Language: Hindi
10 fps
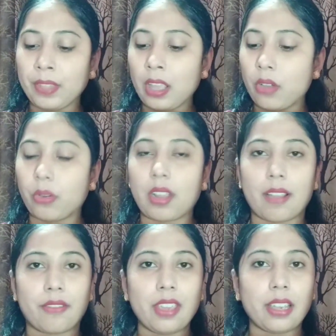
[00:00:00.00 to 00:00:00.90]
और
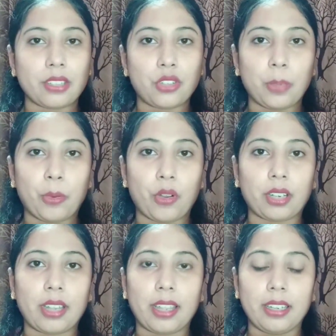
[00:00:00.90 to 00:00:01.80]
काफ़ी अच्छे
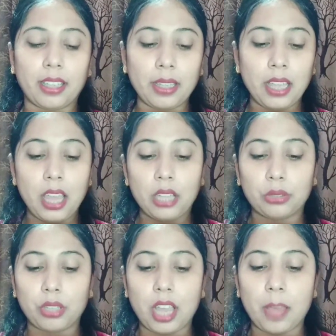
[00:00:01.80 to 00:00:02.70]
प्रोडक्ट हैं इनके
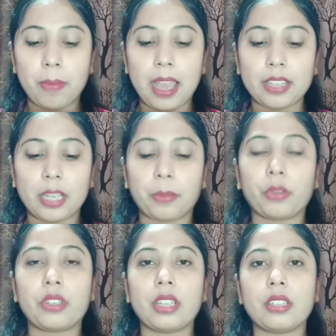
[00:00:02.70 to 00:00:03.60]
तो यहाँ मैं आज आपको
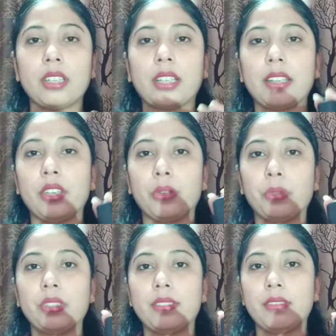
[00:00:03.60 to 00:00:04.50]
टीन टीन का न्यू
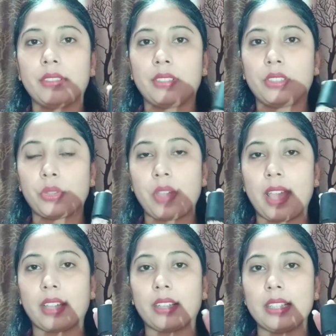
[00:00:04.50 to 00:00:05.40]
जो है
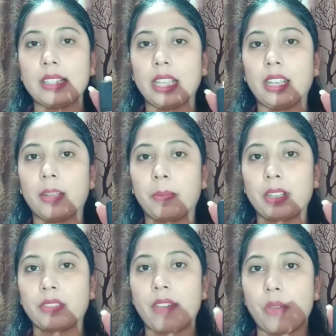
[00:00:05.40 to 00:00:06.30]
कंसीलर
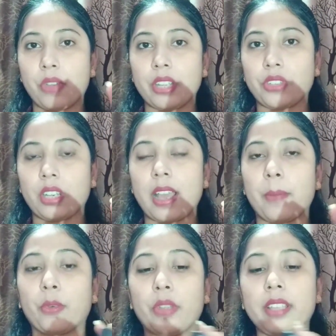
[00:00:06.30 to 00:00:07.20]
प्लस फाउंडेशन
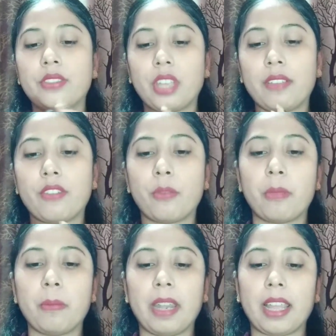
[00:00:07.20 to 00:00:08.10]
आपको ये स्टिक फॉर्म
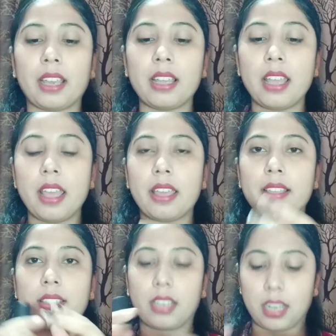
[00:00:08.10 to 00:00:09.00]
में मिलेगा
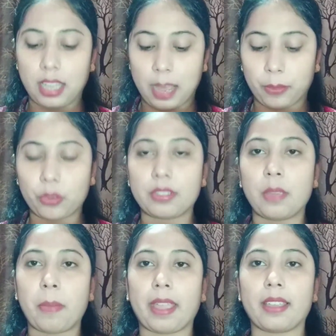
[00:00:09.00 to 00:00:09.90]
इस तरह की आपको इसकी
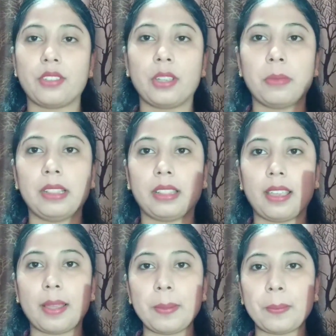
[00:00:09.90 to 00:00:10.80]
पैकेजिंग मिलती
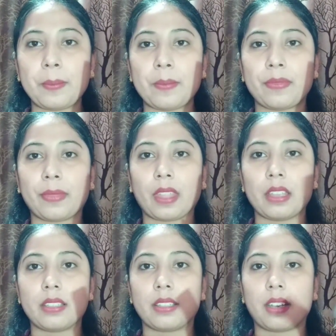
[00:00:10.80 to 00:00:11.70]
है
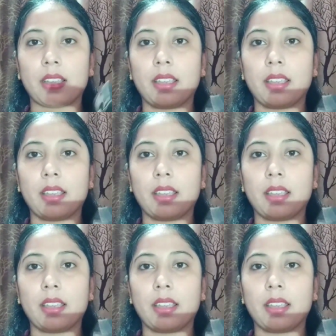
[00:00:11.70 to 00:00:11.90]
इस तरह की